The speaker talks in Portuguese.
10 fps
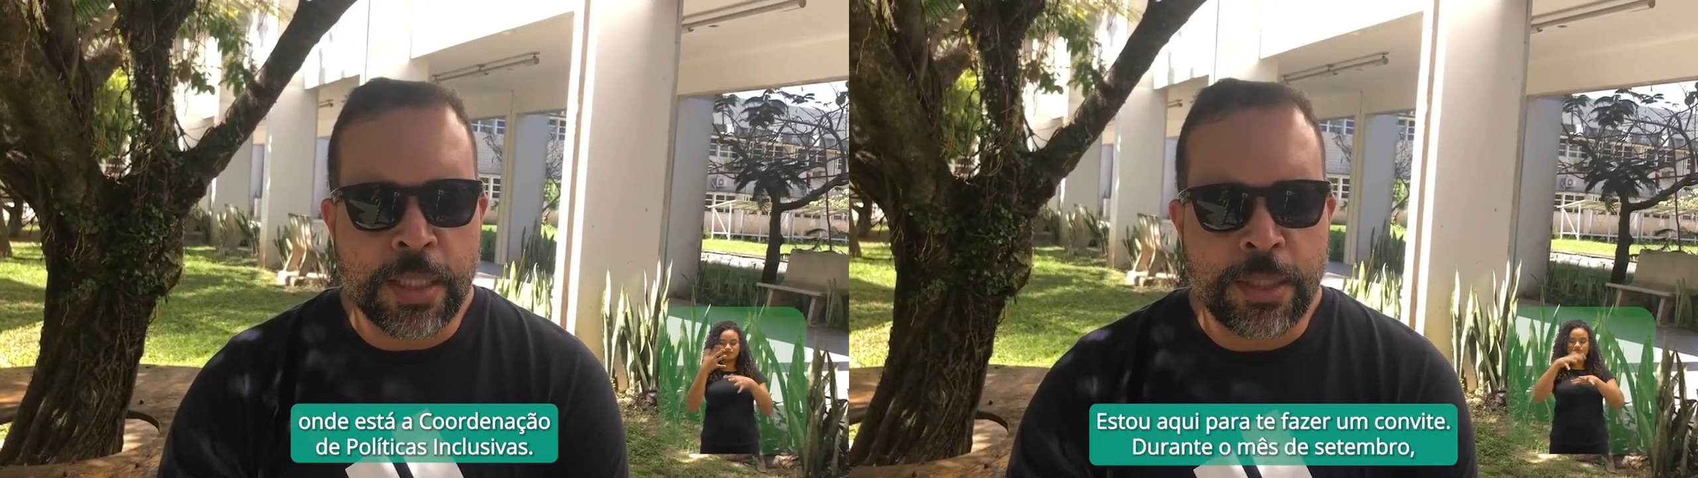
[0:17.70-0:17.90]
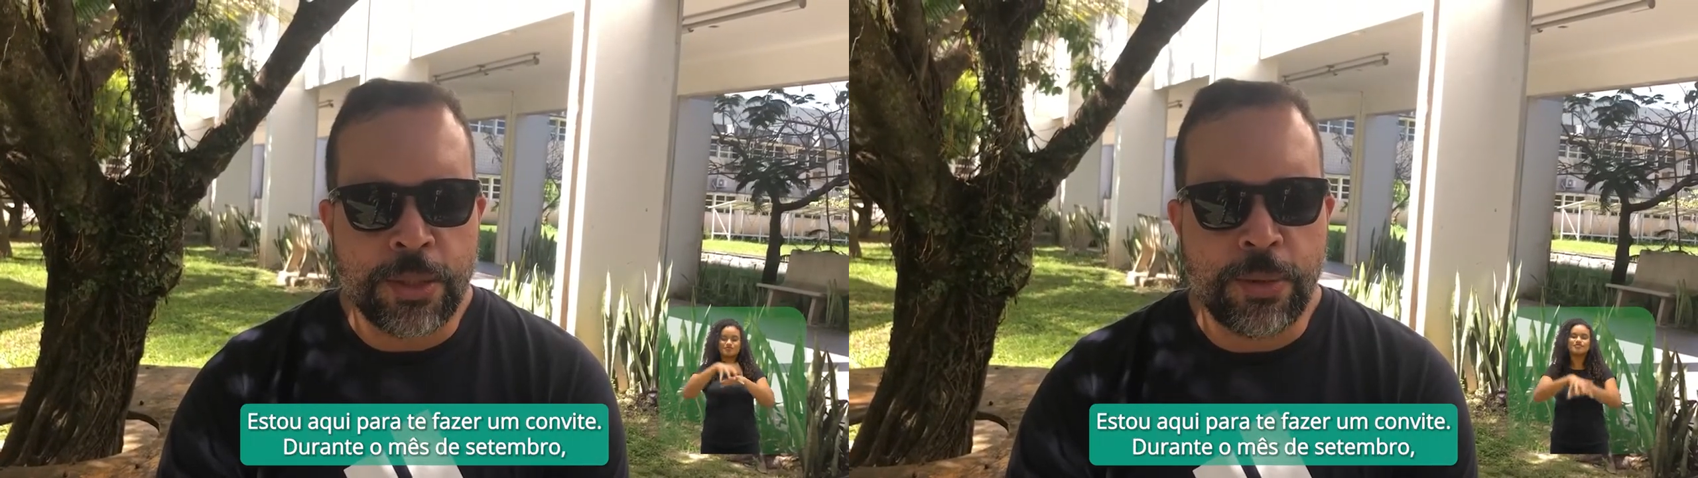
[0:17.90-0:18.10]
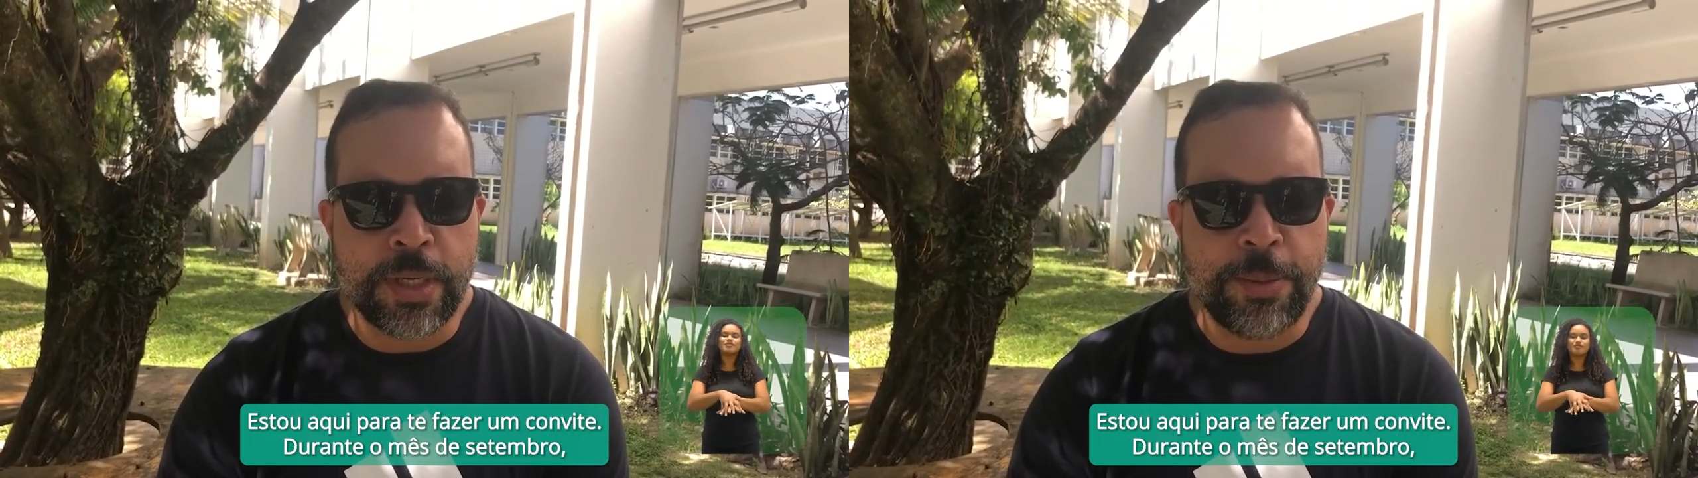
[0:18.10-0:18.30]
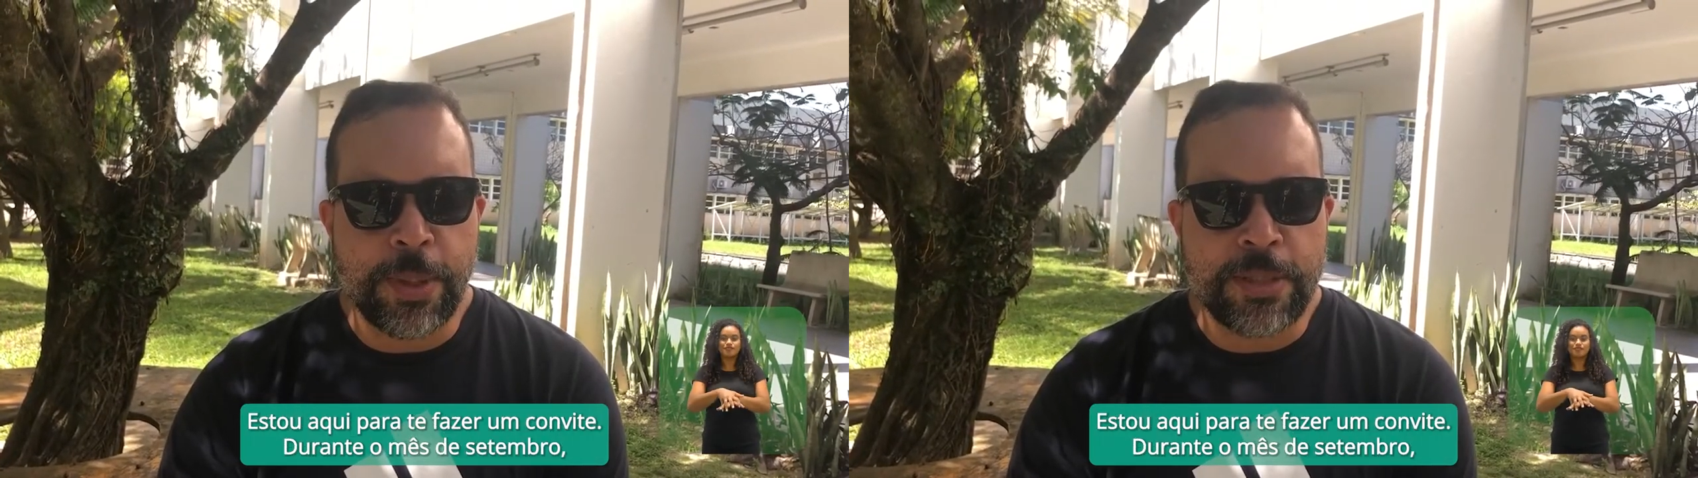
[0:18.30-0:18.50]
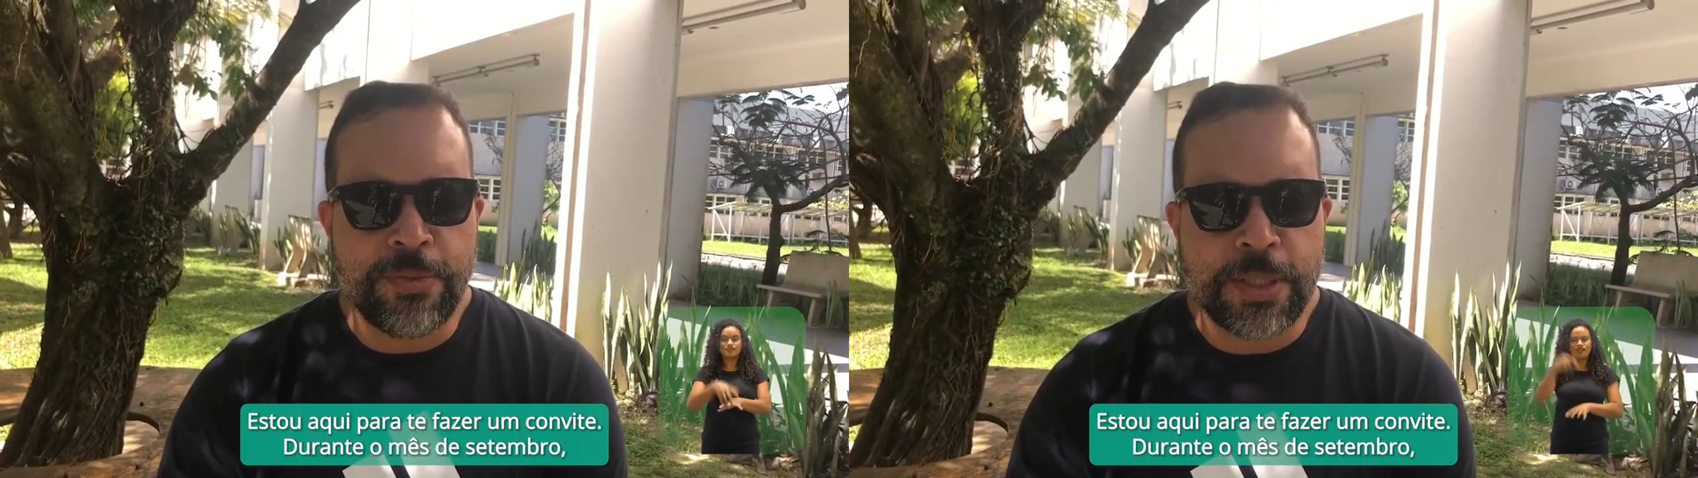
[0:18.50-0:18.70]
Estou aqui
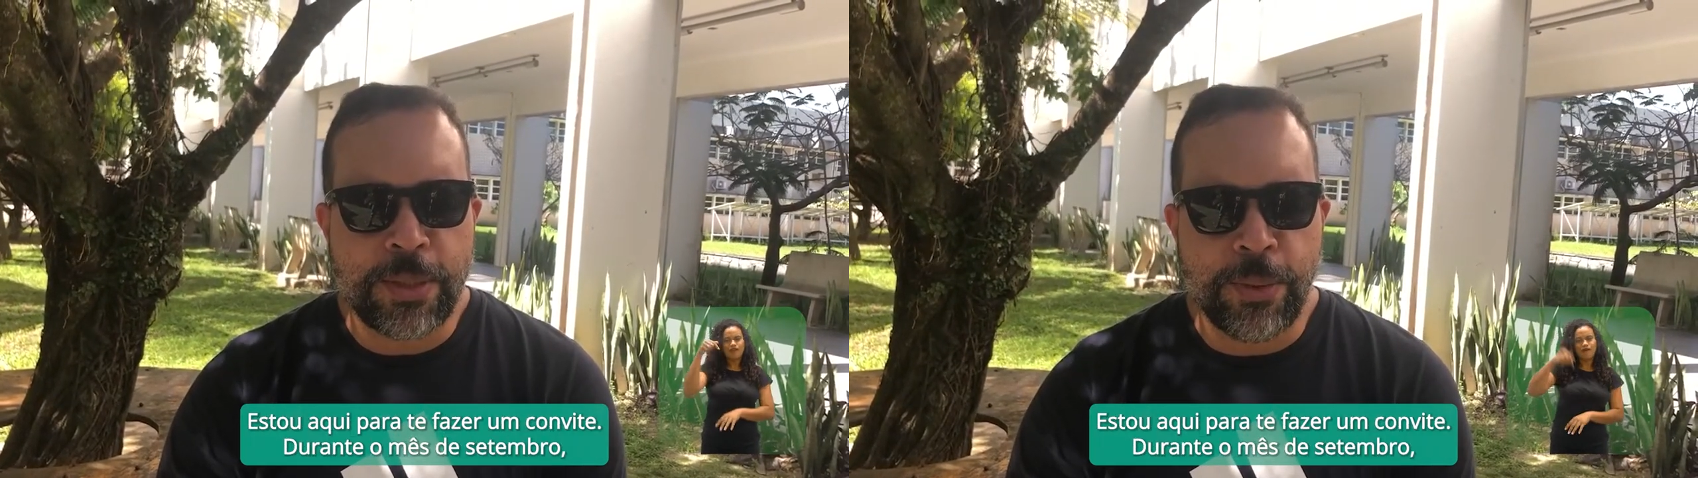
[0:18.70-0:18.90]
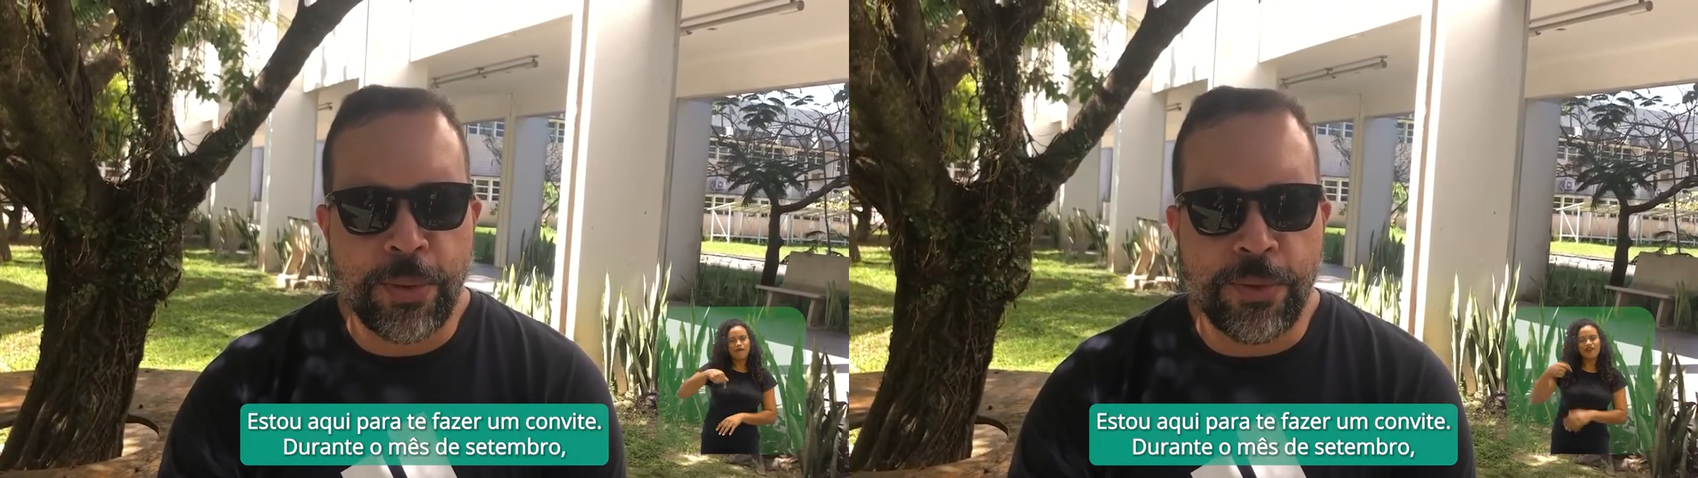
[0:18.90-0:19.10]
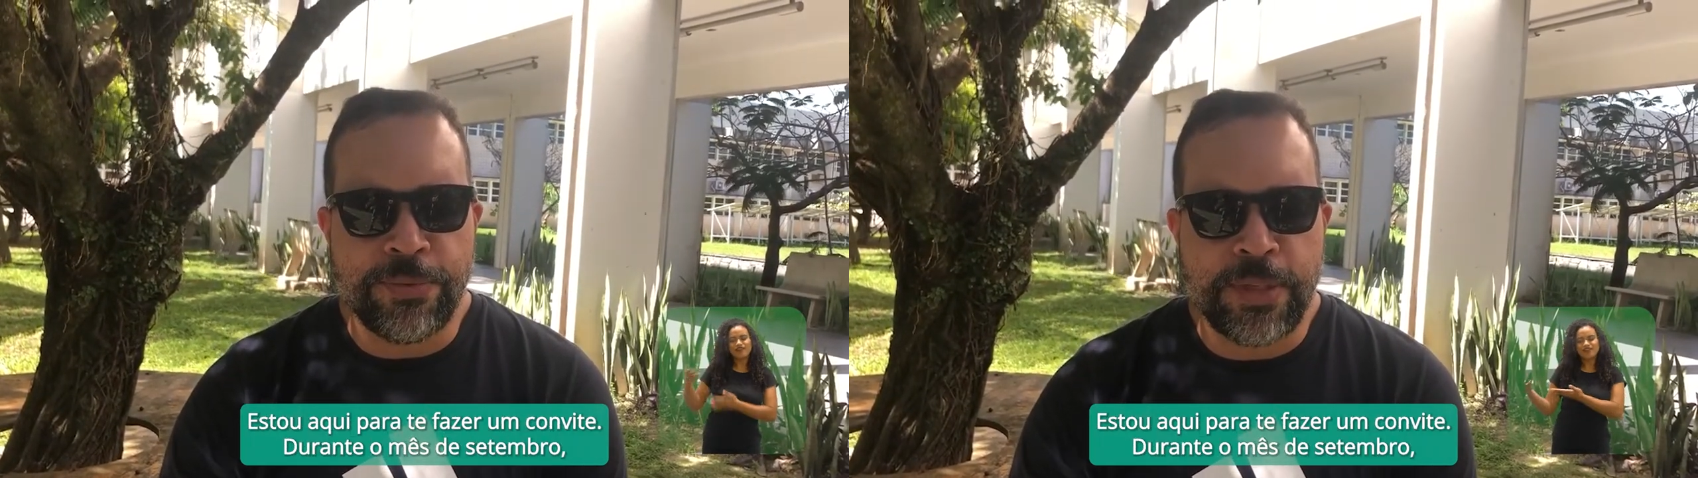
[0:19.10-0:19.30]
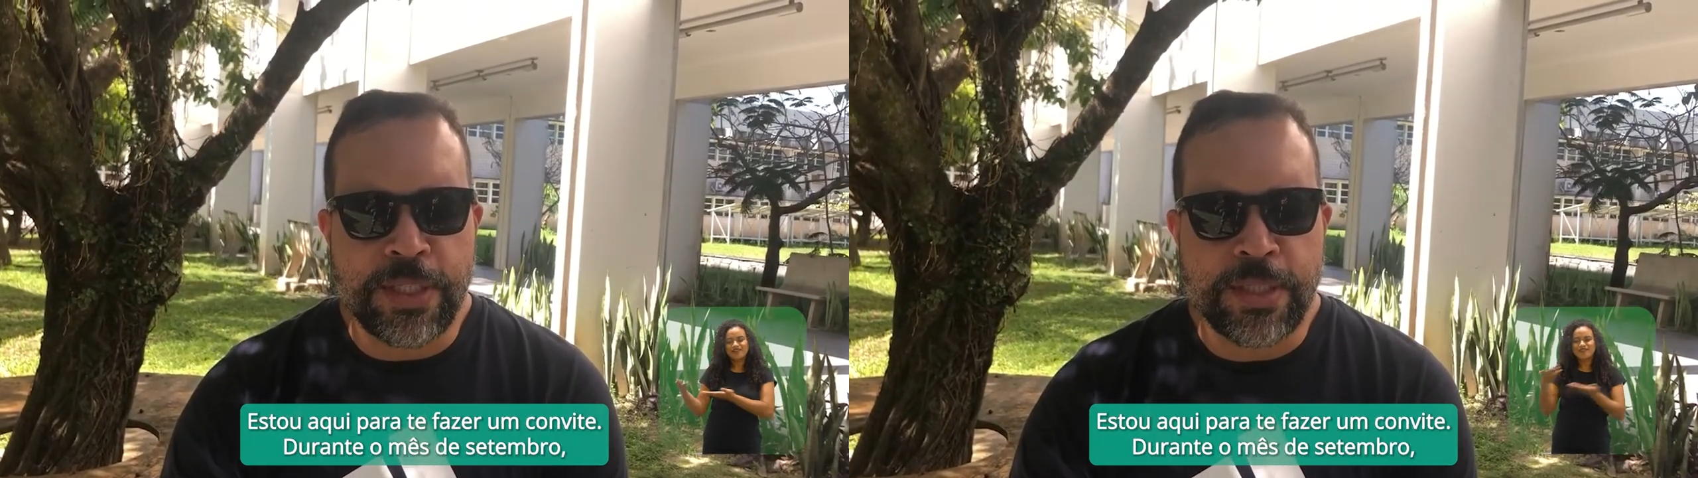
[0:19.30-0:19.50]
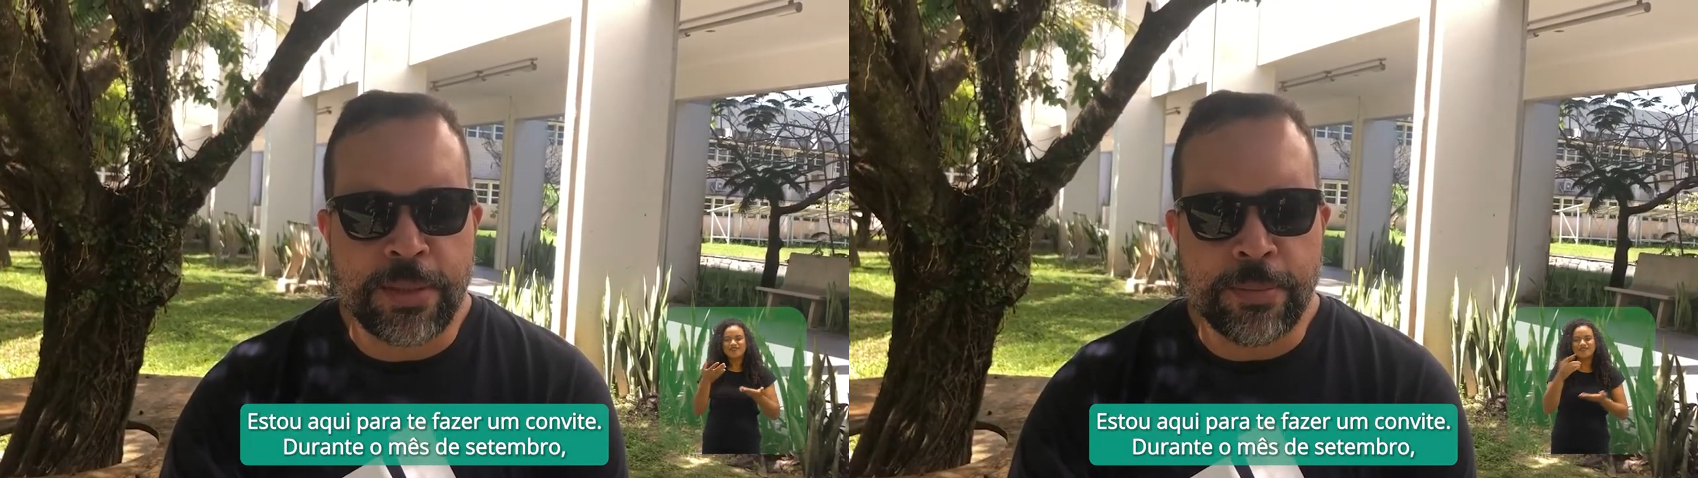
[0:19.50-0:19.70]
para te fazer um
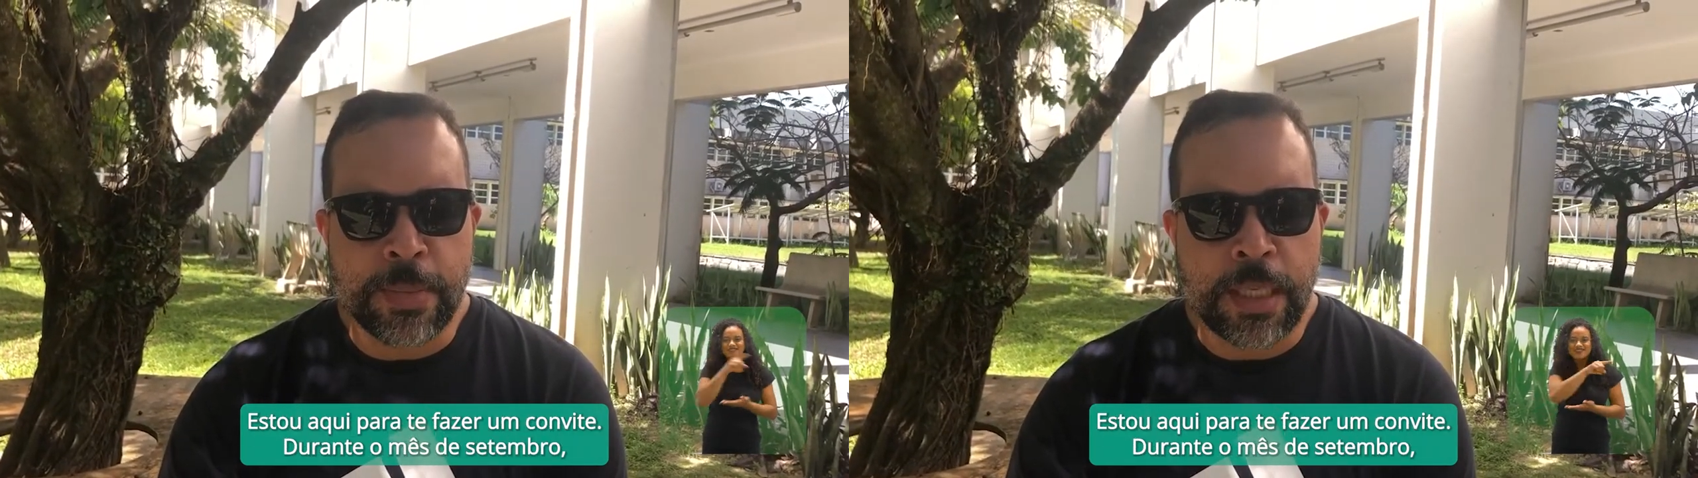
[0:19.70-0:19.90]
convite.